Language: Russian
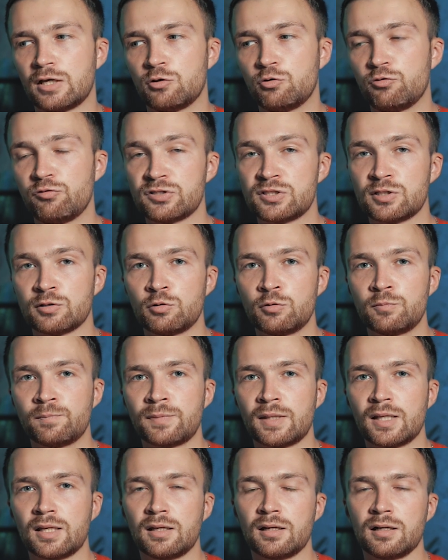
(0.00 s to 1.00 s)
Ну, в
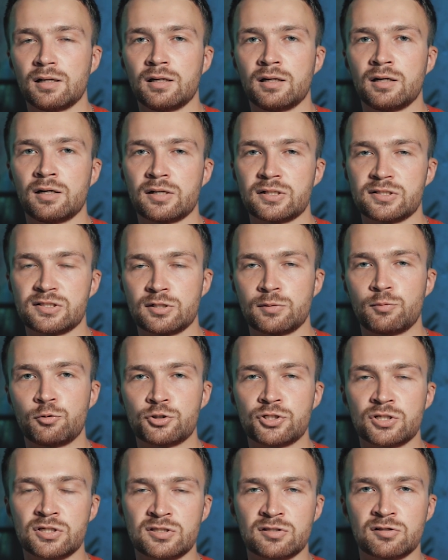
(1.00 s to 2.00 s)
основном а,
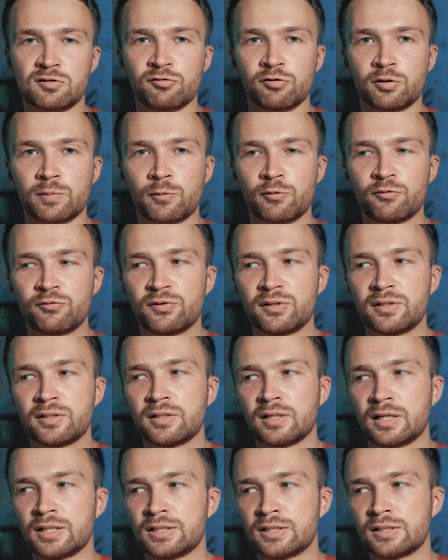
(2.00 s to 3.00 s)
разработчики цветовых
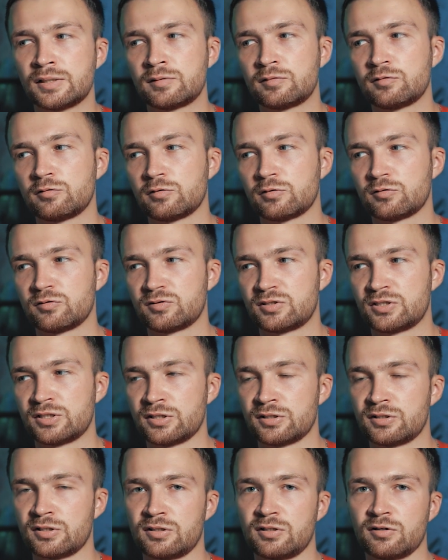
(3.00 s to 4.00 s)
профилей, они
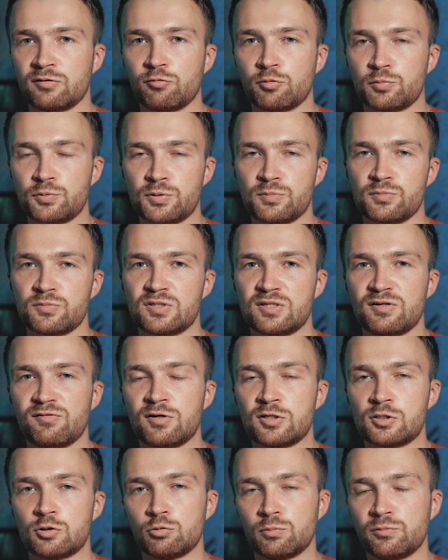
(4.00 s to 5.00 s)
делают это, в общем, за
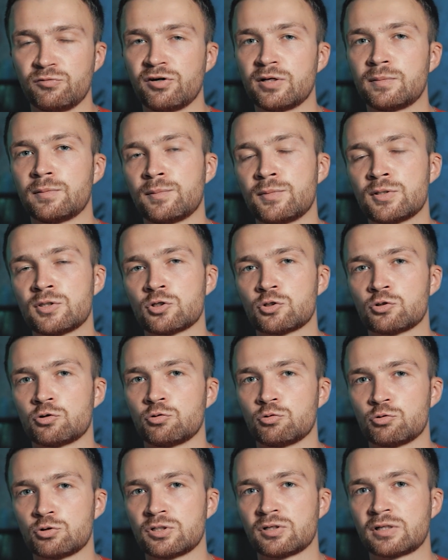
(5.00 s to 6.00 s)
вас. Ну, бывают моменты,
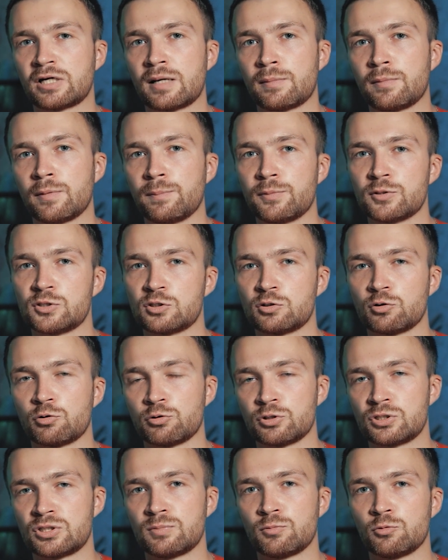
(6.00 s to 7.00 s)
что нужно как бы
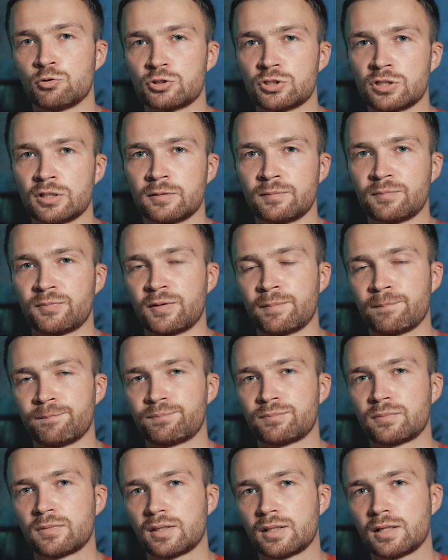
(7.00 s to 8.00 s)
подстроить немножко там
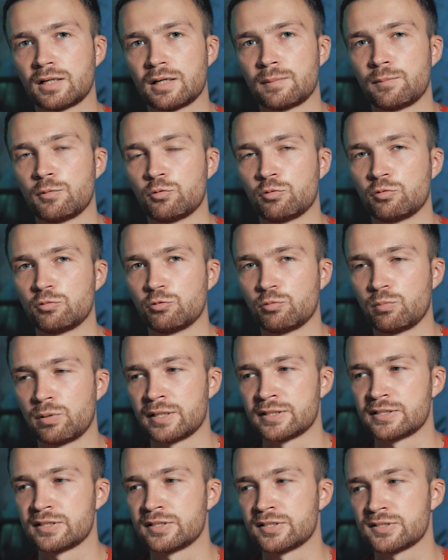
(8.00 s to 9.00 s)
как бы
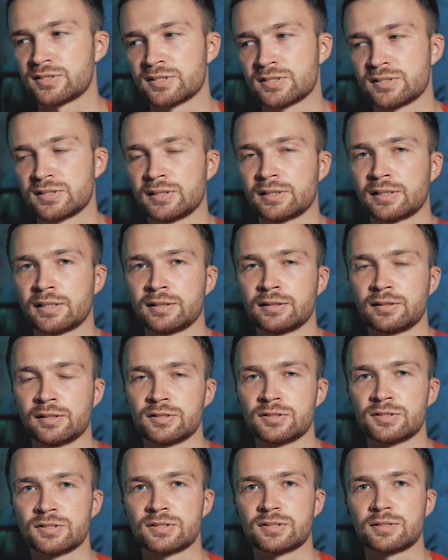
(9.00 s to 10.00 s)
убрать резкость или
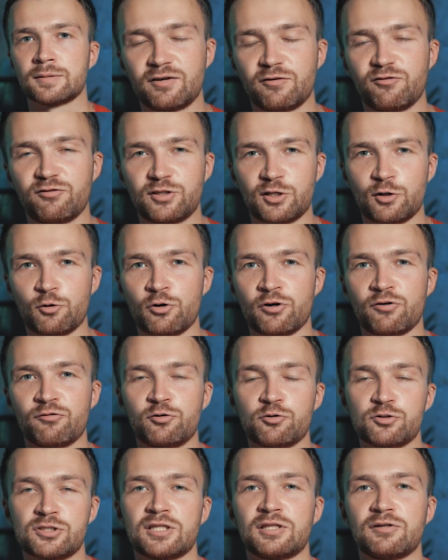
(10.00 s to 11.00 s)
контрастность. Второе.
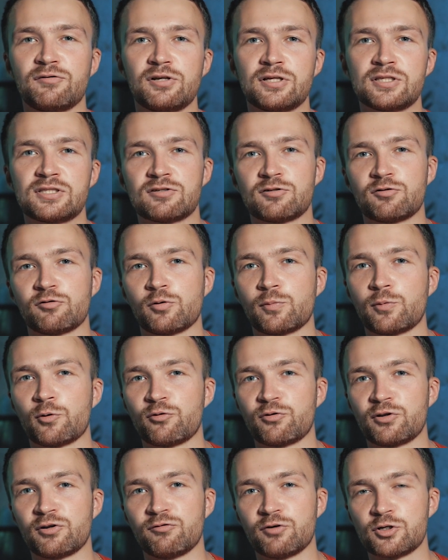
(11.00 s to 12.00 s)
Вы установили цветовой
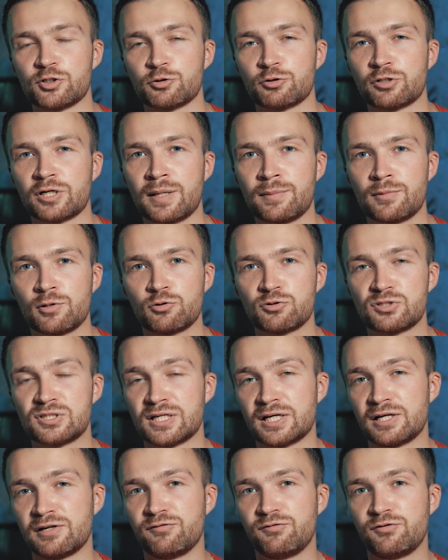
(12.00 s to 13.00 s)
профиль в вашу камеру,
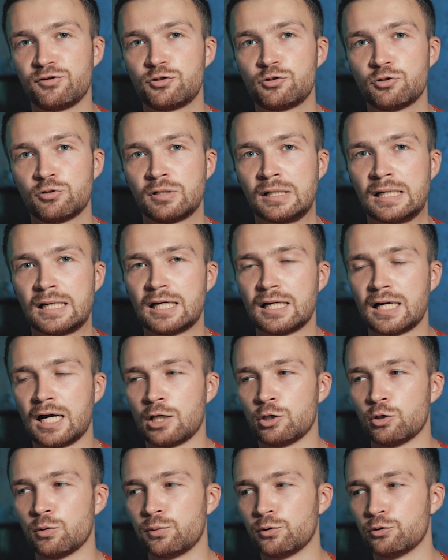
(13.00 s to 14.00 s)
сняли видео.
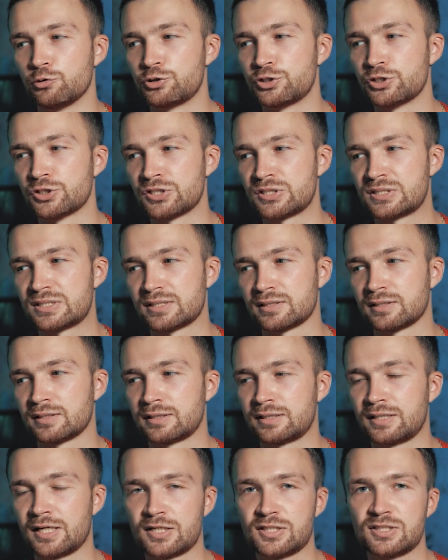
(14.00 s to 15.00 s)
Оно получилось
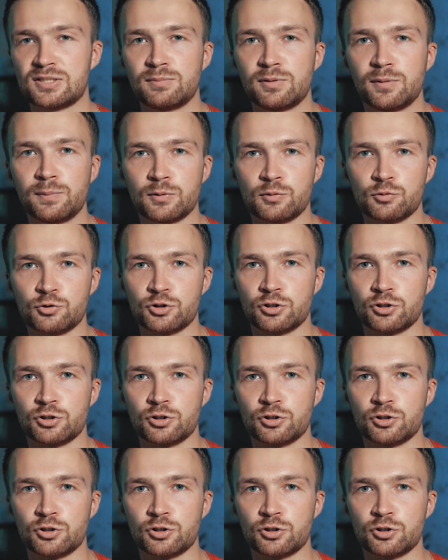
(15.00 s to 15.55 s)
э, так себе, потому